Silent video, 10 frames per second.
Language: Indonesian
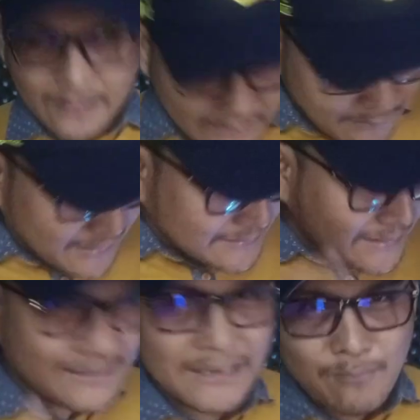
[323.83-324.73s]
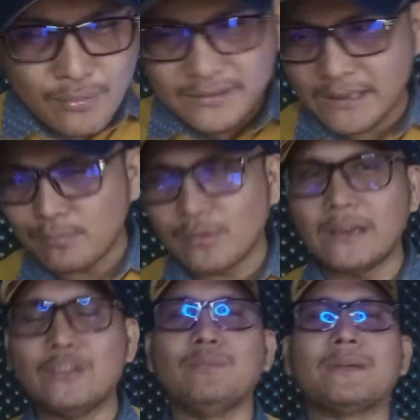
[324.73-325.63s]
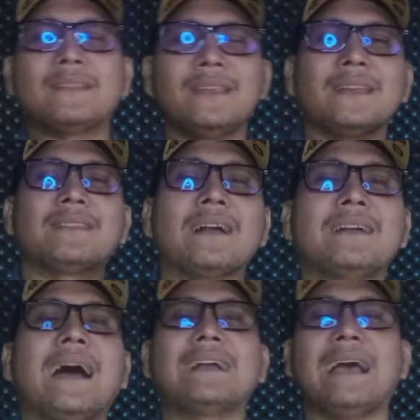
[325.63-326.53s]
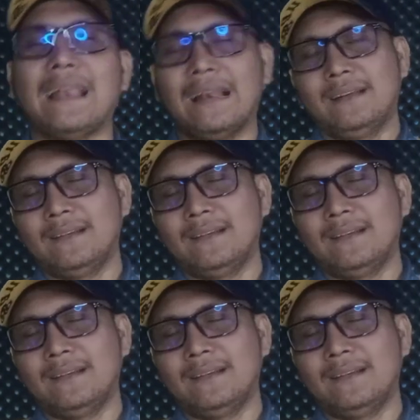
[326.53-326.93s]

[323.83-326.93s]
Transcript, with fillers: Kita berkata sibuk, sibuk, itu berarti kita gagal